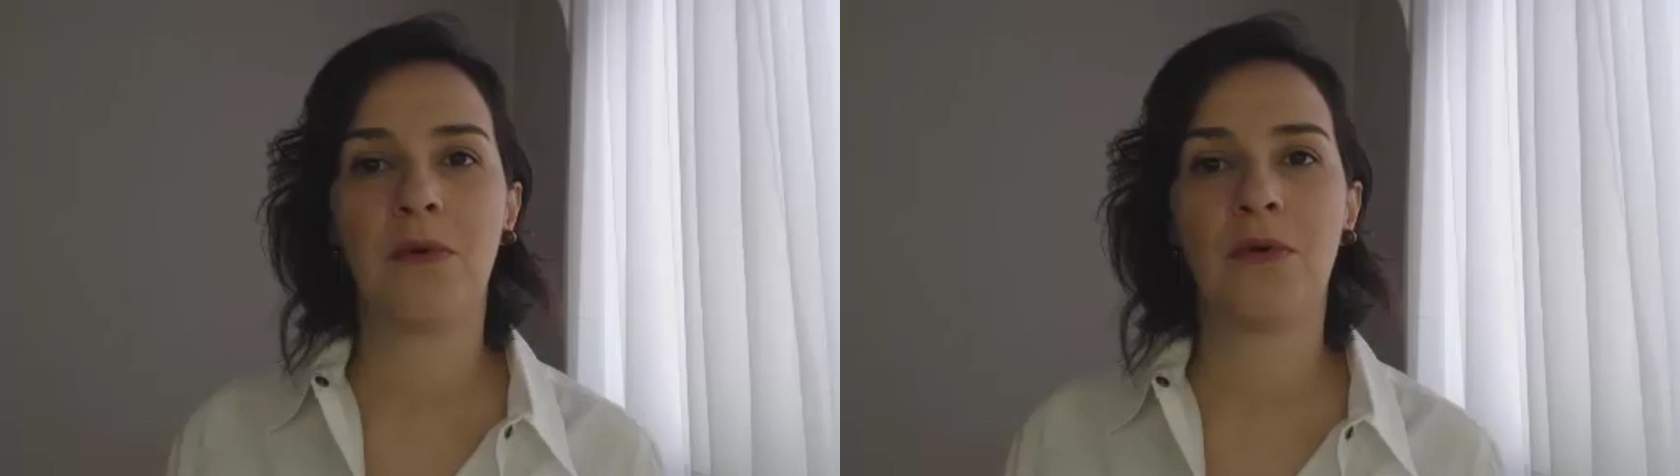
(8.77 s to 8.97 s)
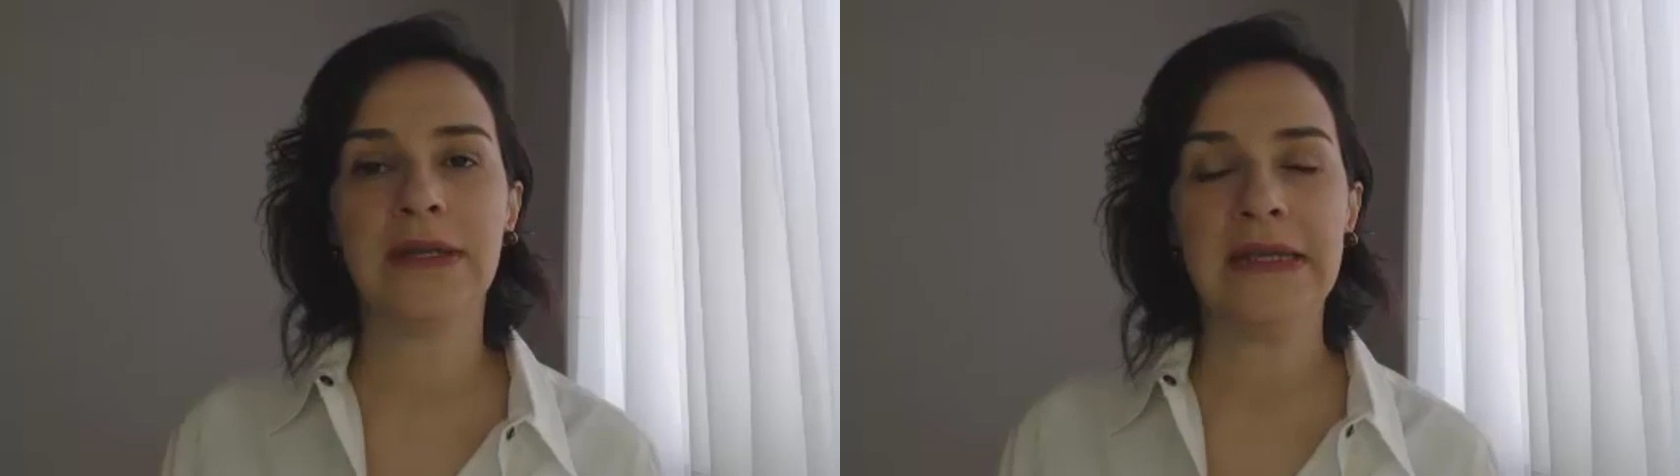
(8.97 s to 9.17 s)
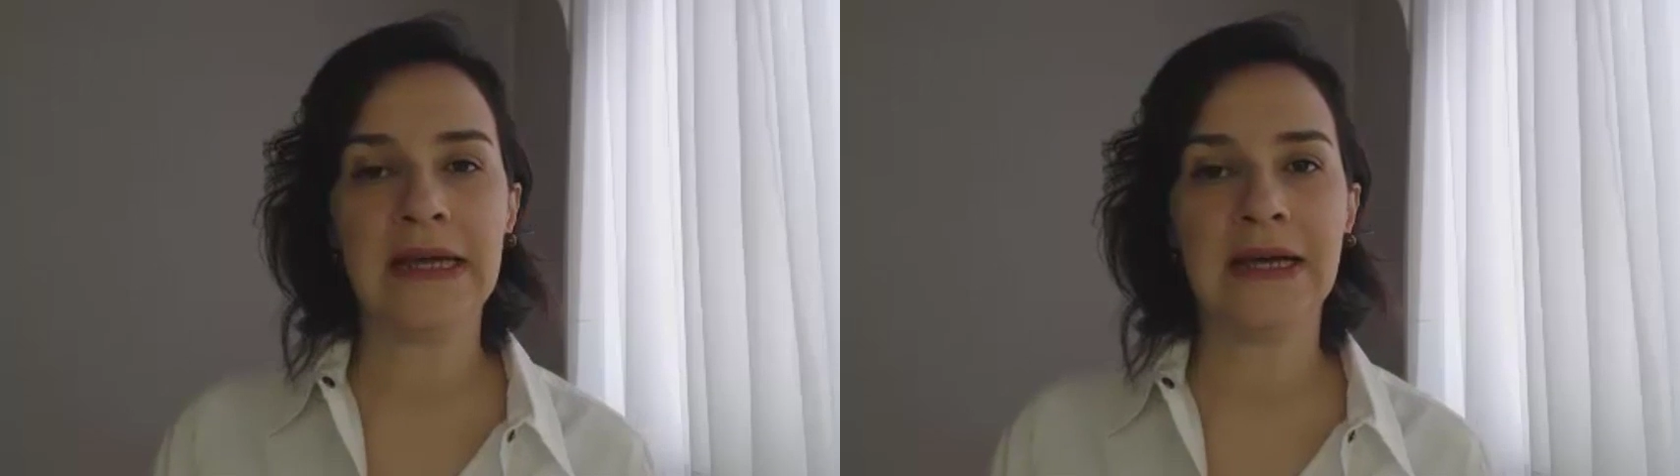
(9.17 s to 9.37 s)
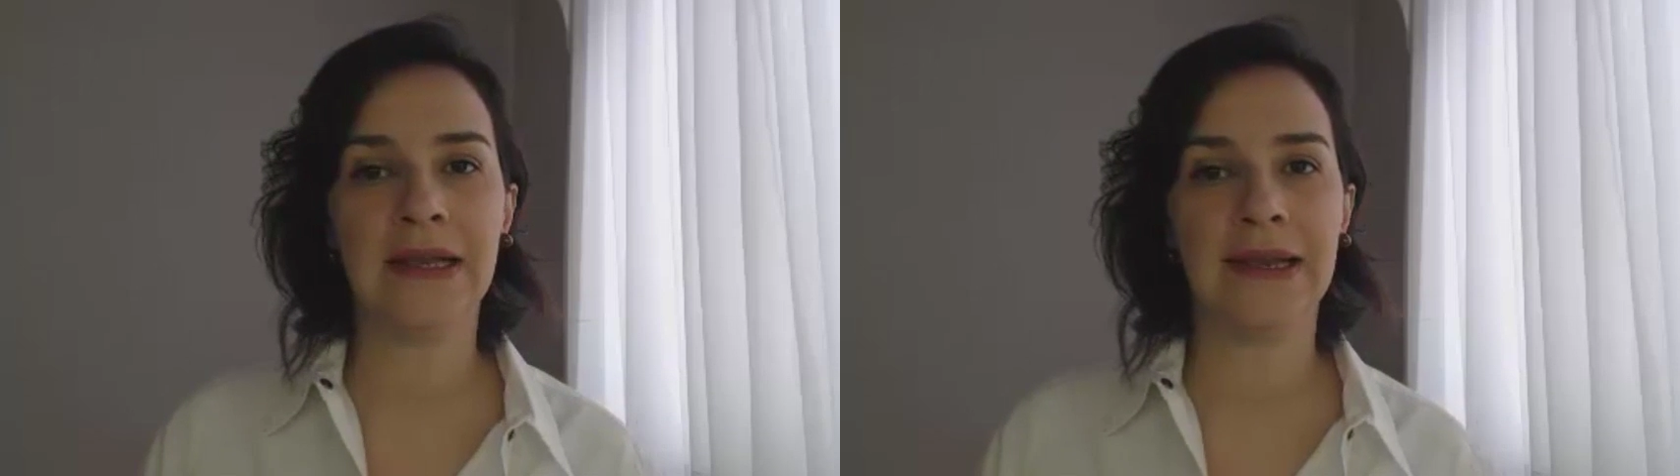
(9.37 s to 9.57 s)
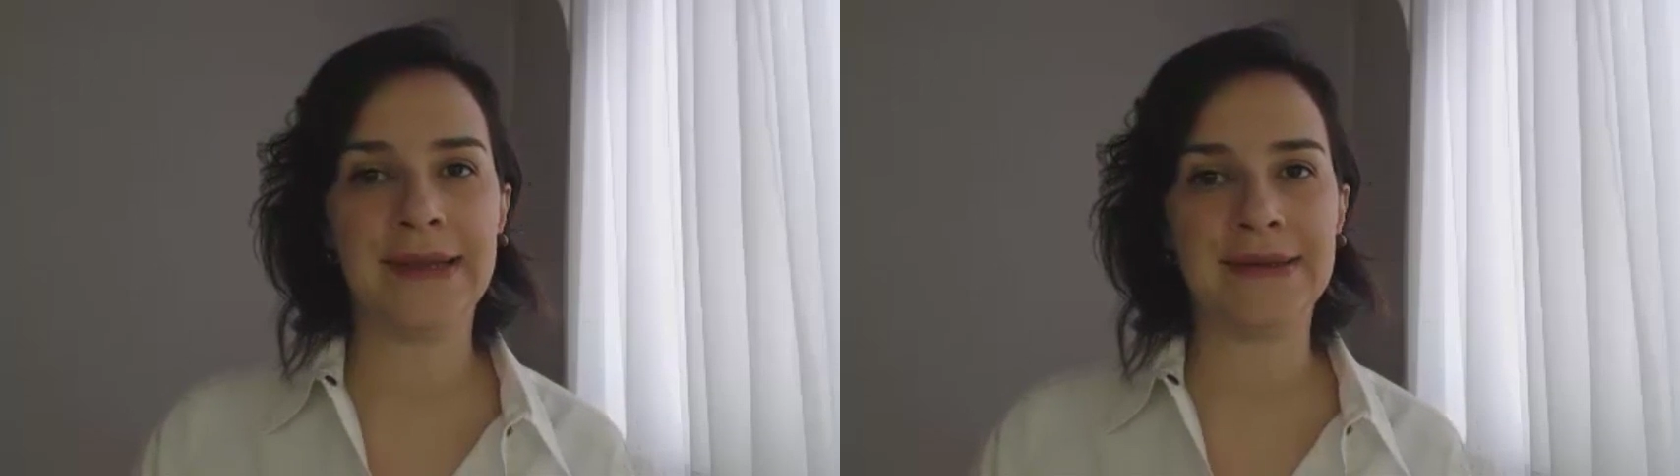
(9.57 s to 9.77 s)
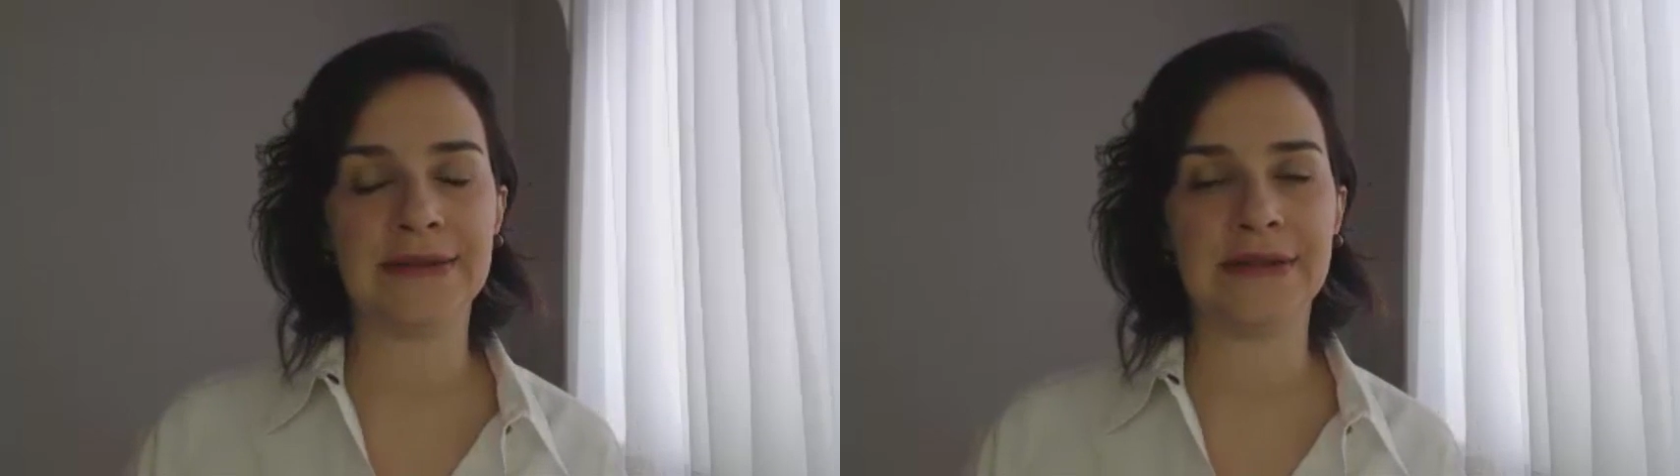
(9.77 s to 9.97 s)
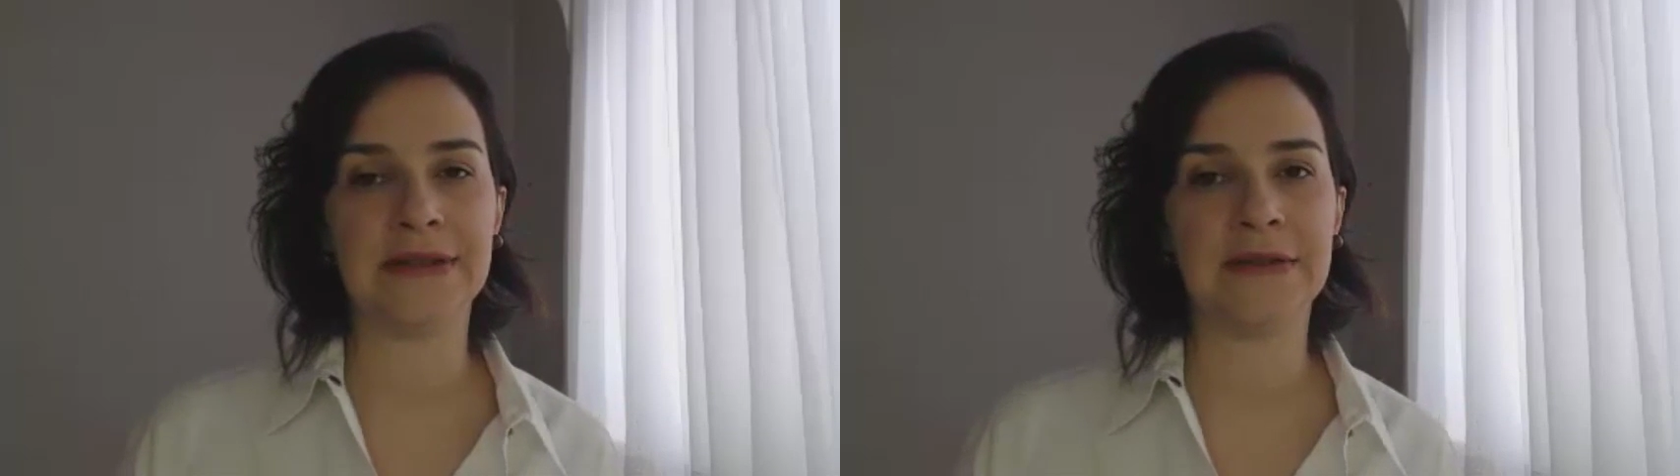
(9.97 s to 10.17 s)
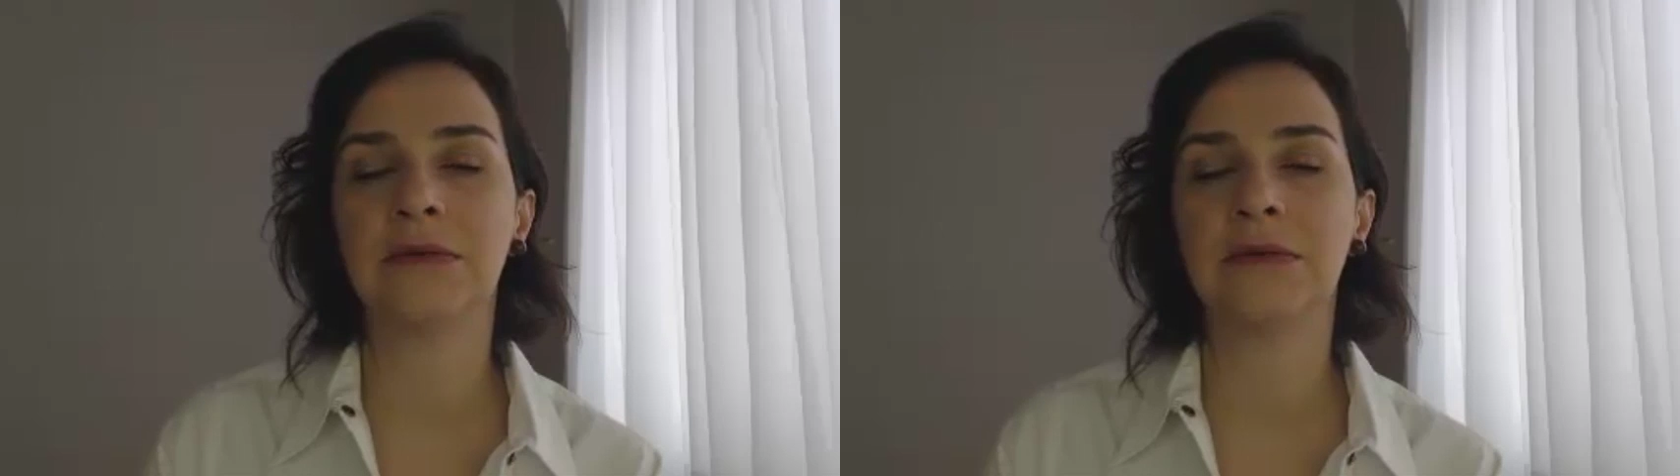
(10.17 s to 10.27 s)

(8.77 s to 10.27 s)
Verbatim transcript: Mônica Lenz.